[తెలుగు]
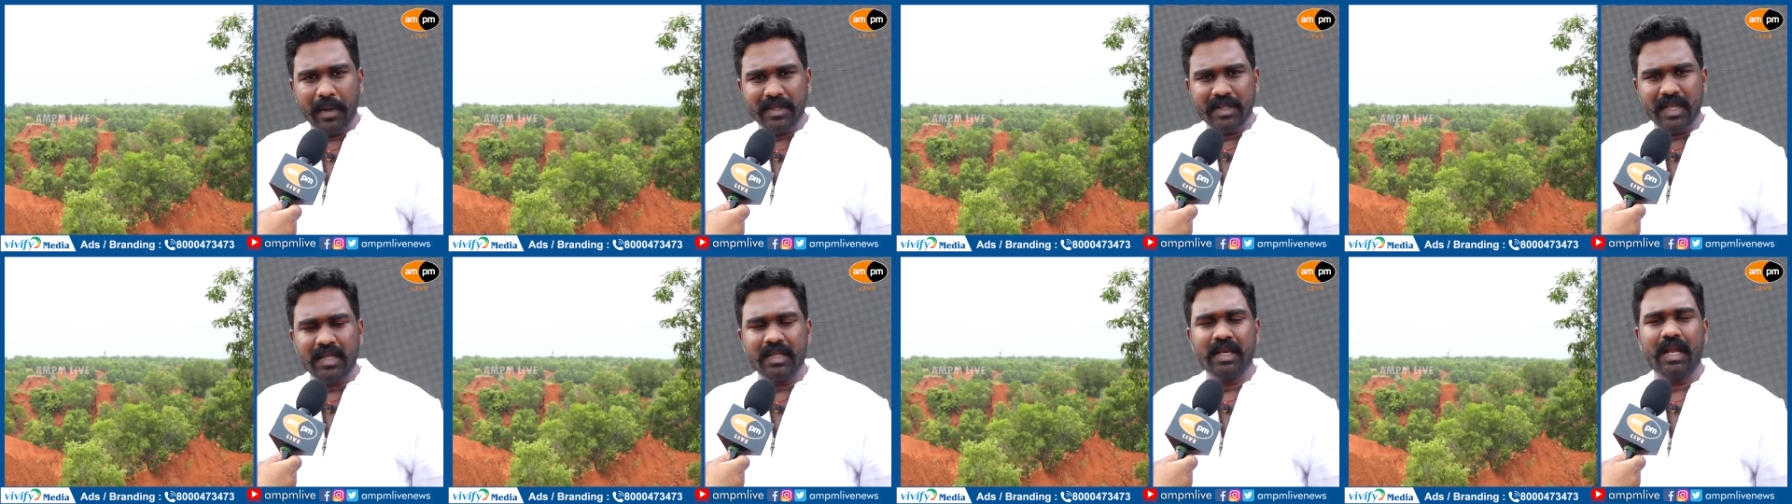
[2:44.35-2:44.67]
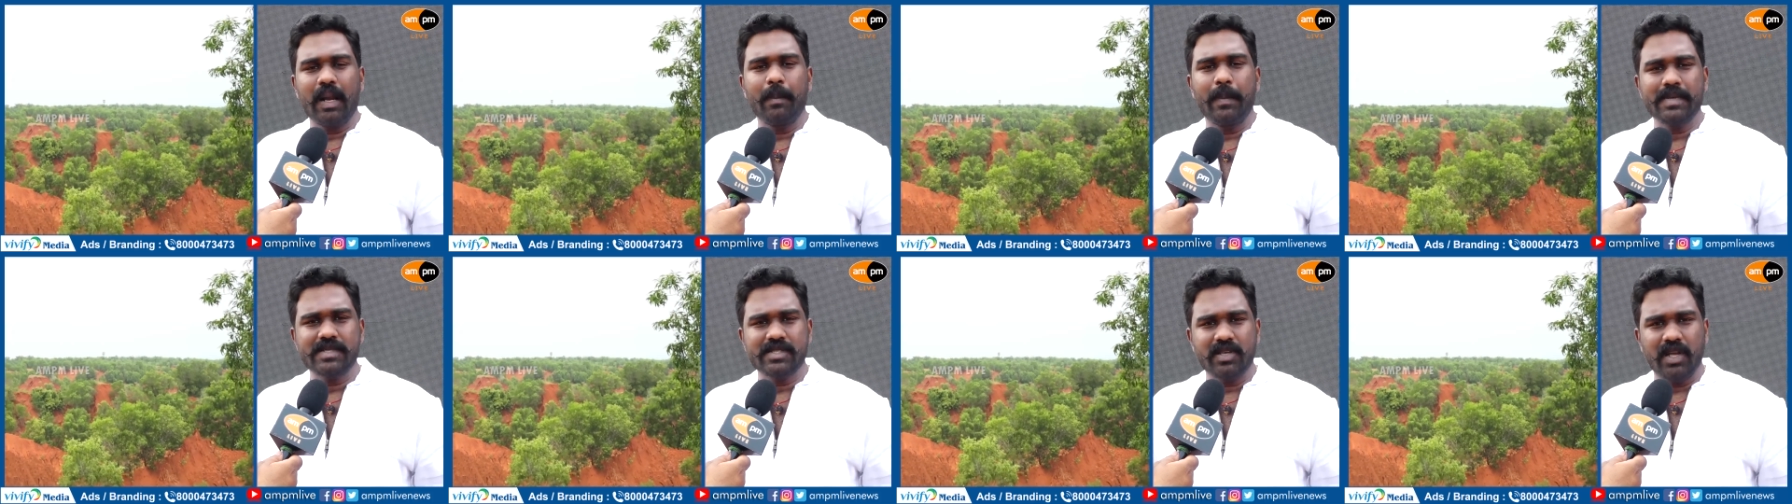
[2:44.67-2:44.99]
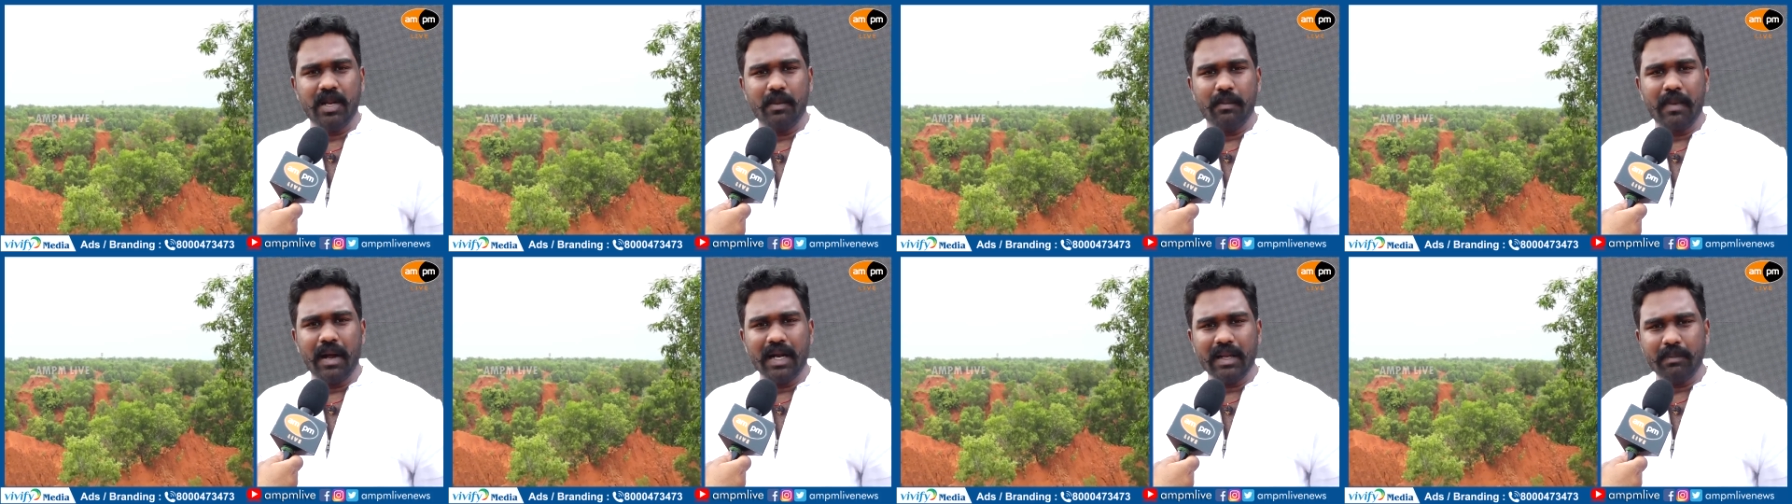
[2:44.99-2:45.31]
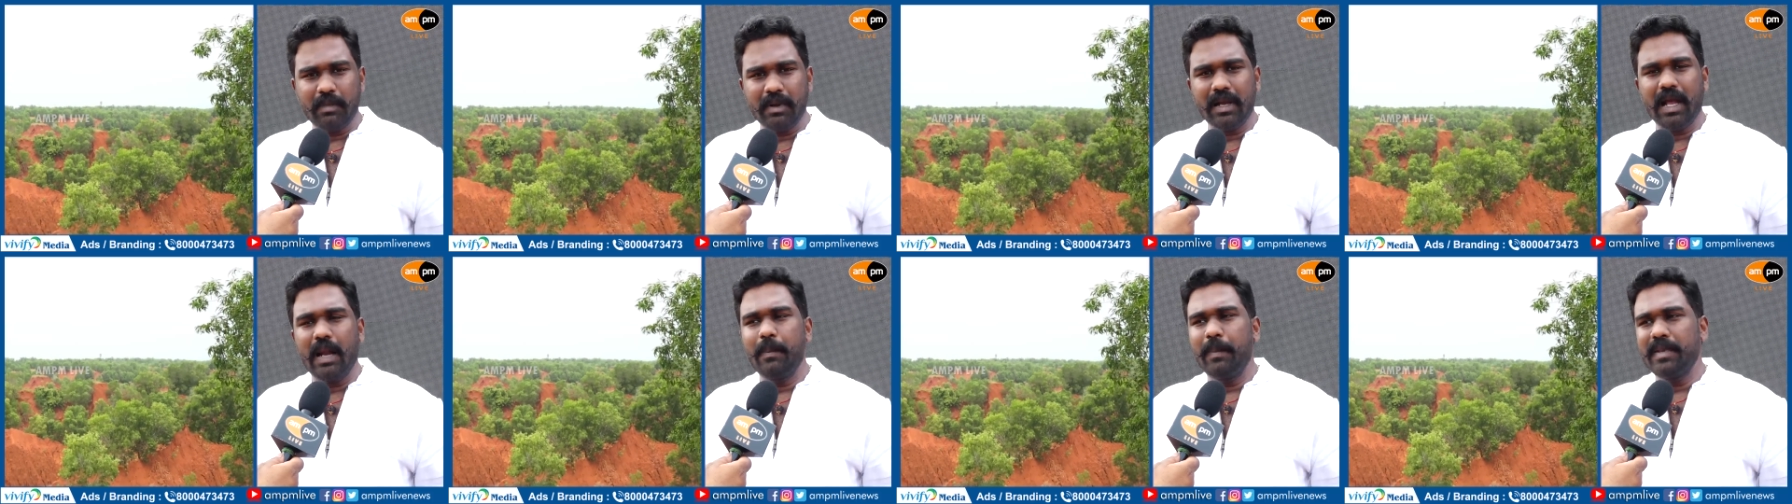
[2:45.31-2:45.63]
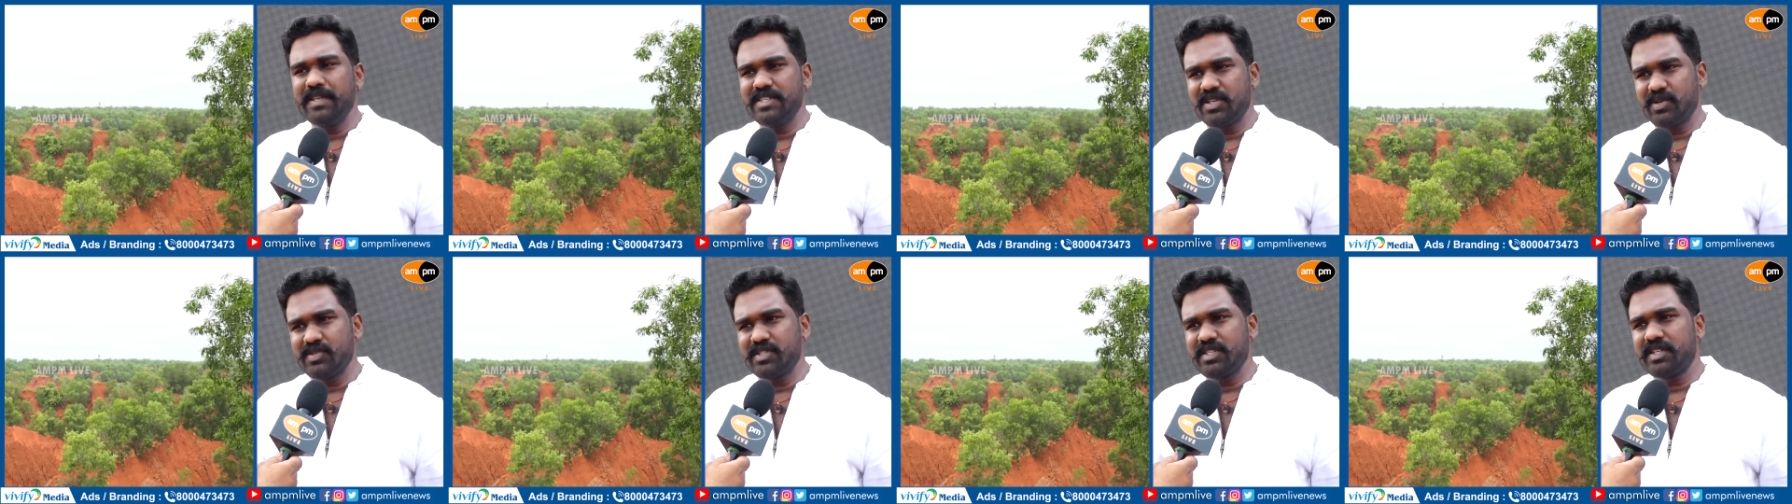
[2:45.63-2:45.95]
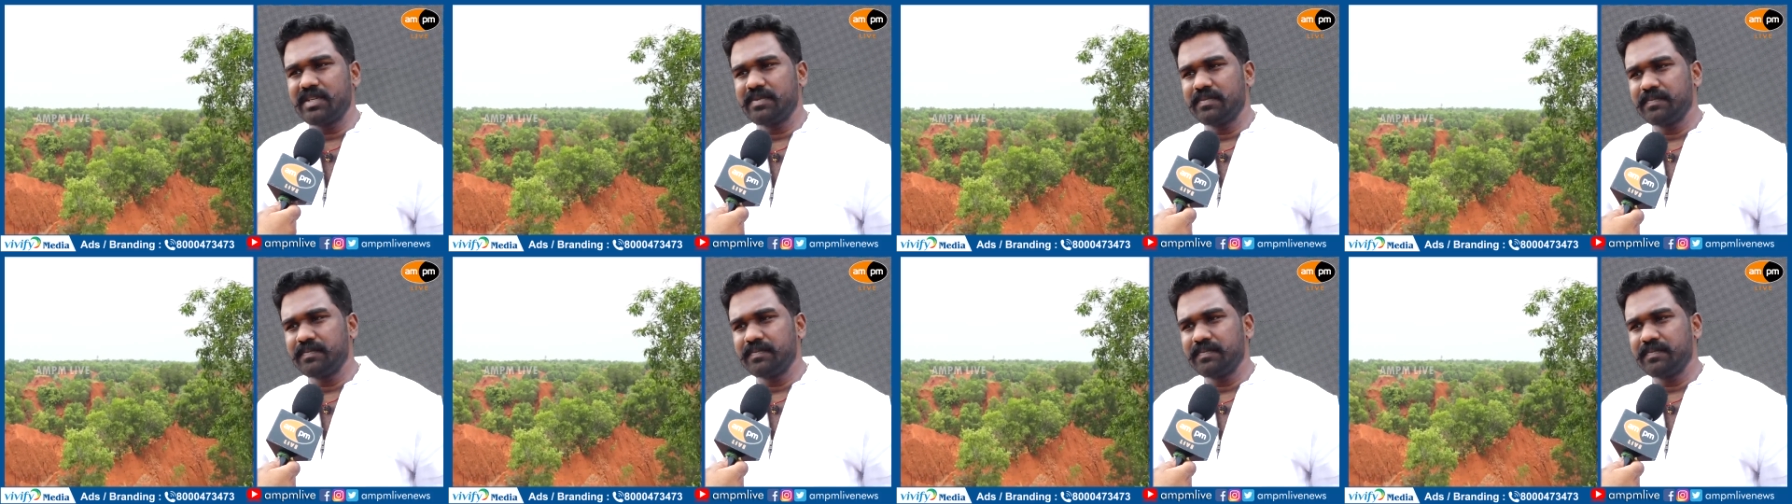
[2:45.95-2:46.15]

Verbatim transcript: భద్రత కల్పిస్తామనే మాట మేము కల్పించాం సార్